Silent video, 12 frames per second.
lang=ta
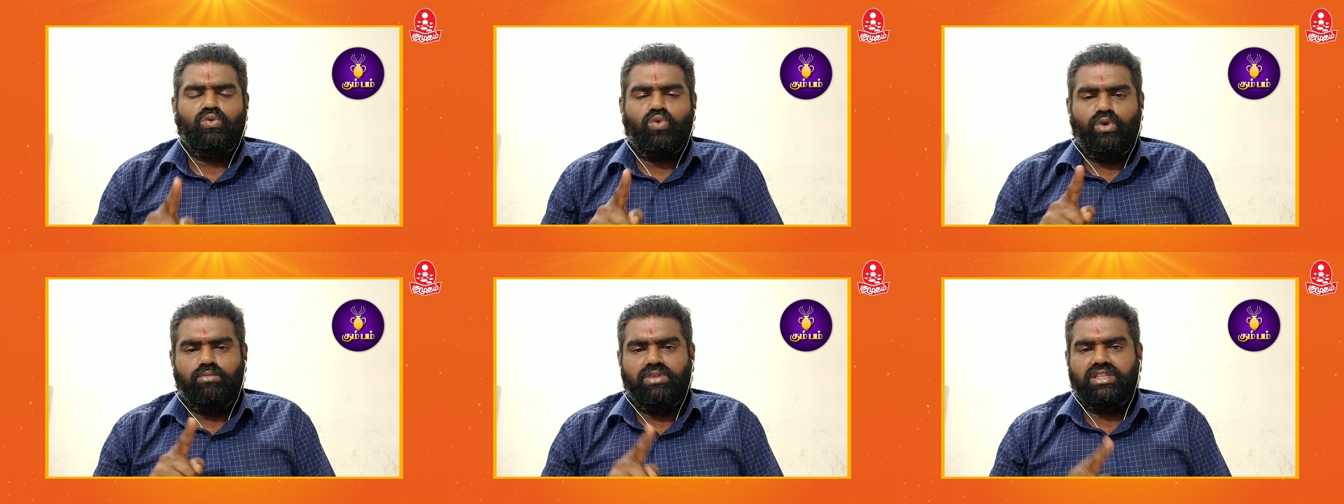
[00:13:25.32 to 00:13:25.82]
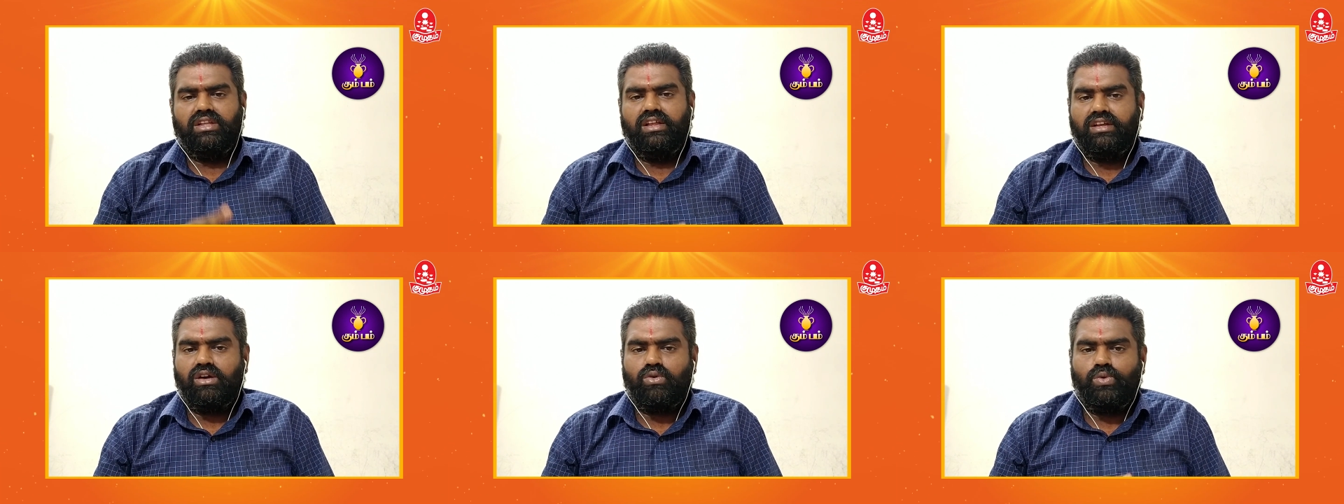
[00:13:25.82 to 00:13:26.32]
குடும்பத்தில்
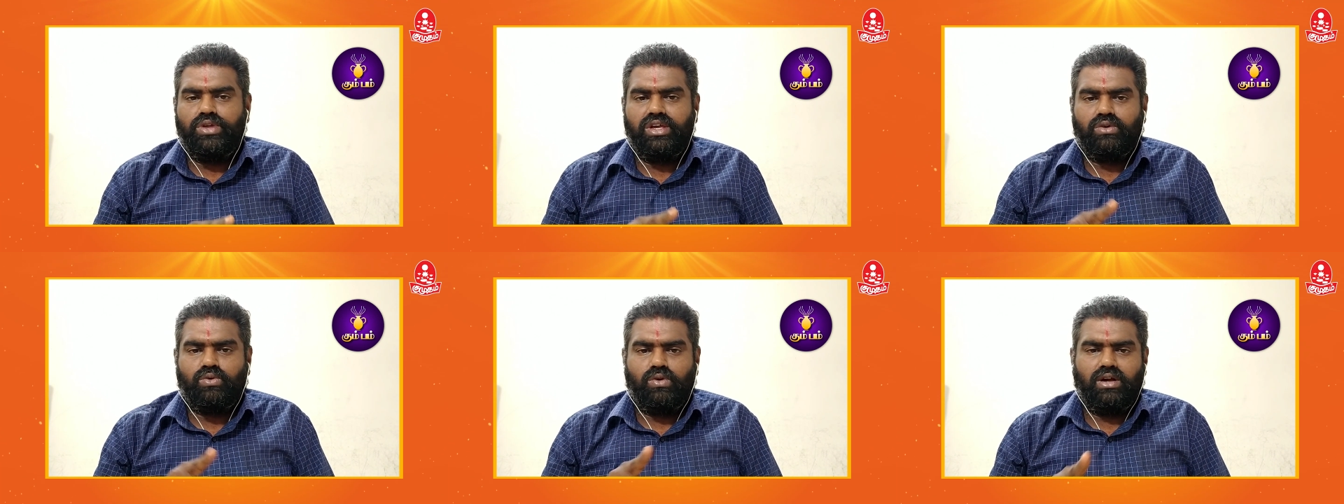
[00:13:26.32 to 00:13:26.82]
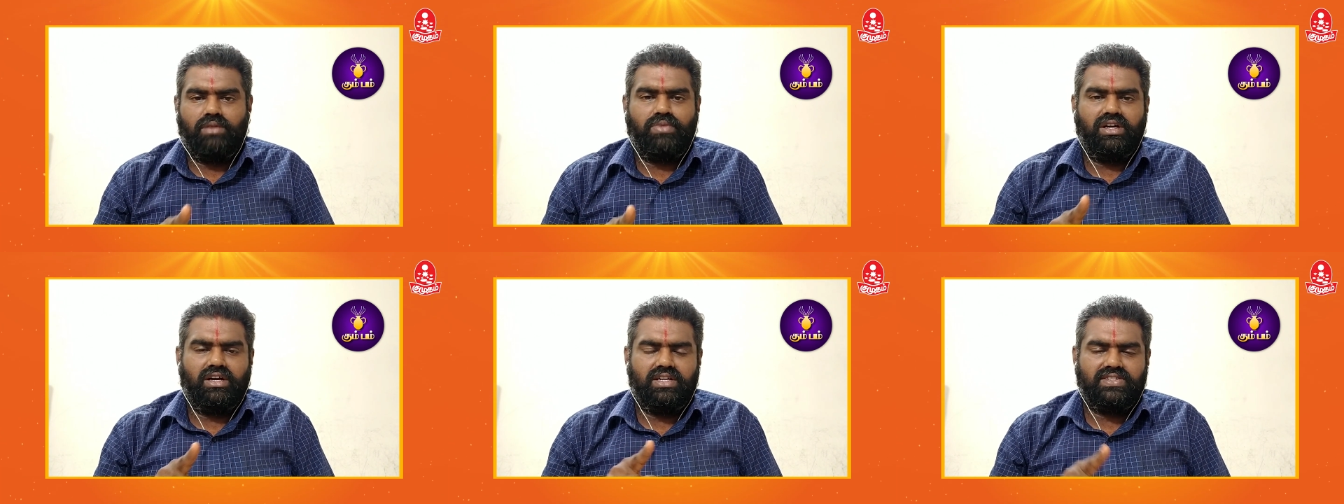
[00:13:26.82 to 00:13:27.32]
இருக்கக்கூடிய
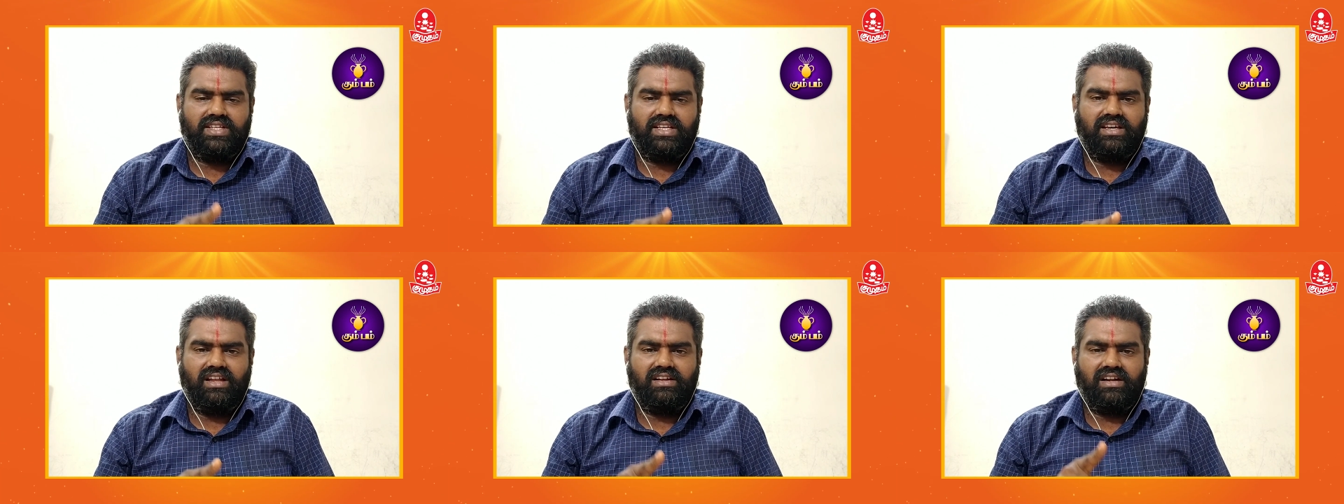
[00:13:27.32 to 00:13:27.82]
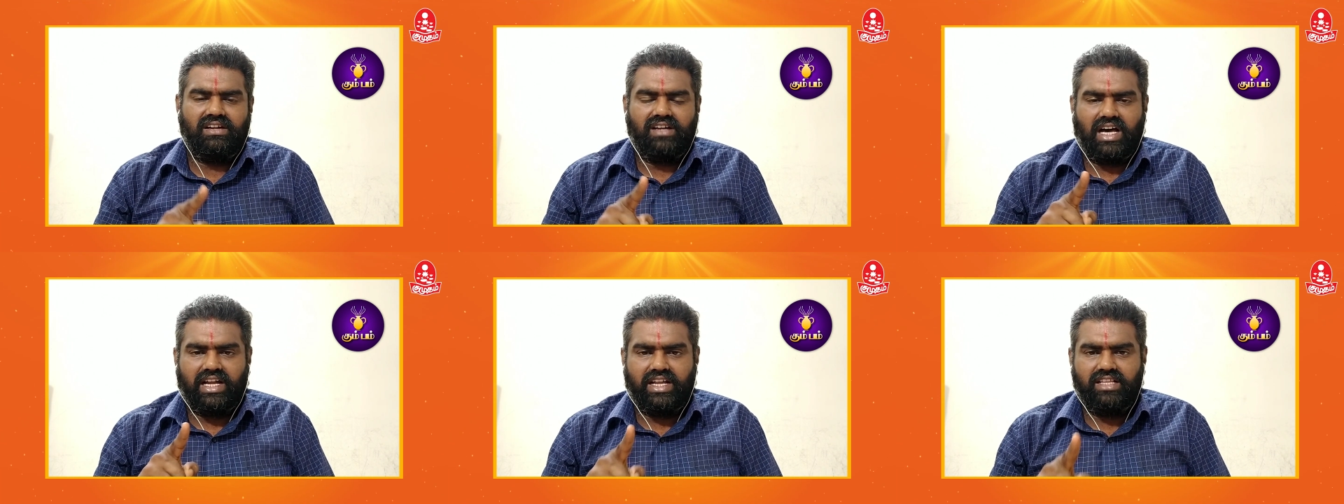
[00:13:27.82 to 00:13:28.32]
குழப்பங்கள் சிக்கல்கள்
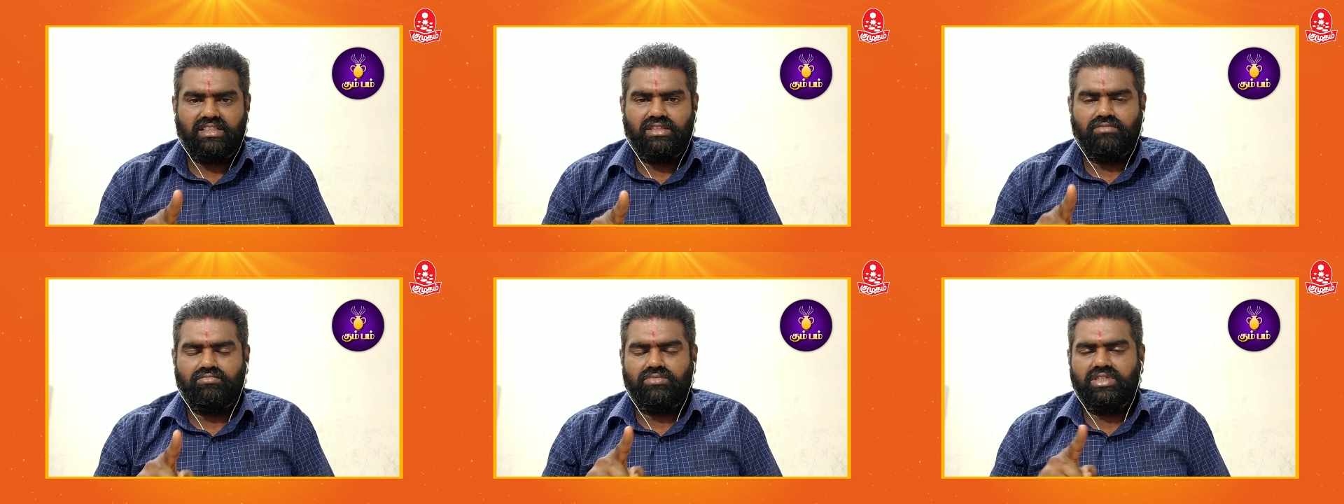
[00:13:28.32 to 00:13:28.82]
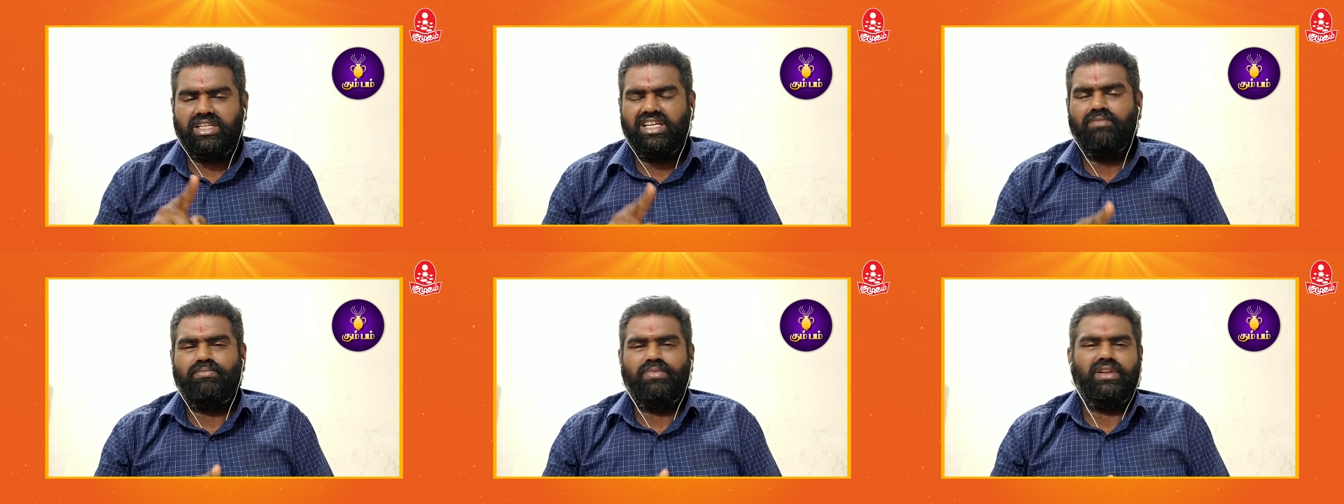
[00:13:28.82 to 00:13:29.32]
அனைத்தும்
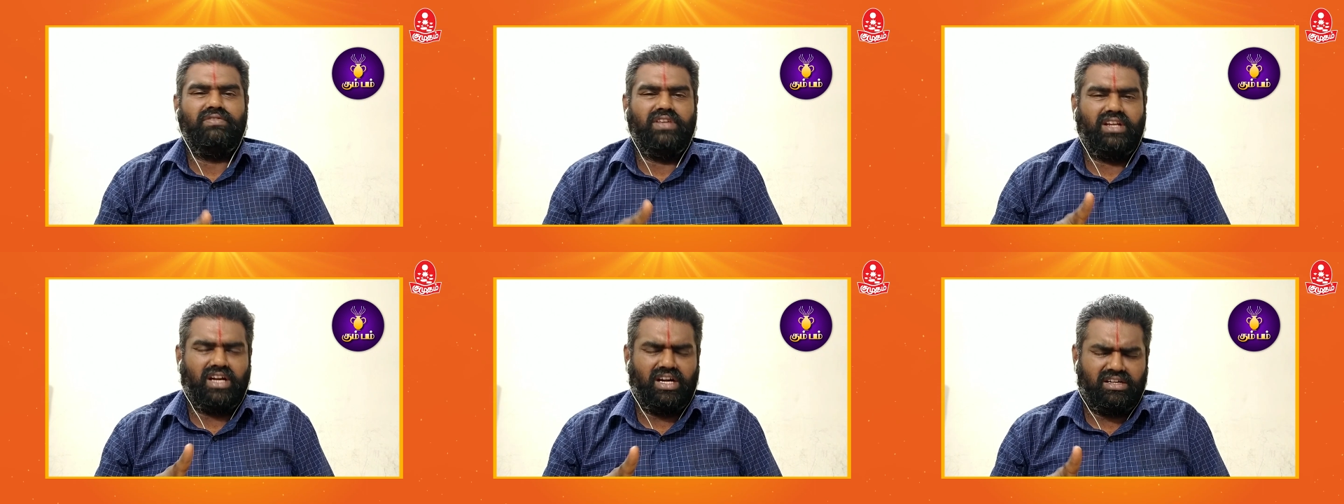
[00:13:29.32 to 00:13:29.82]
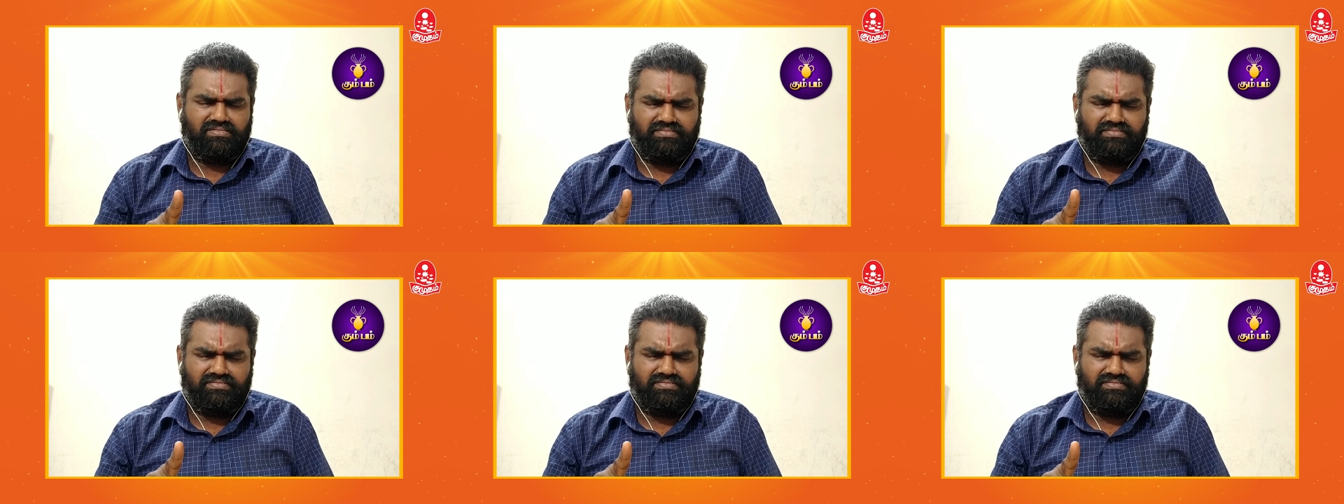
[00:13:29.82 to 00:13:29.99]
நீங்கள் பெறுவீர்கள்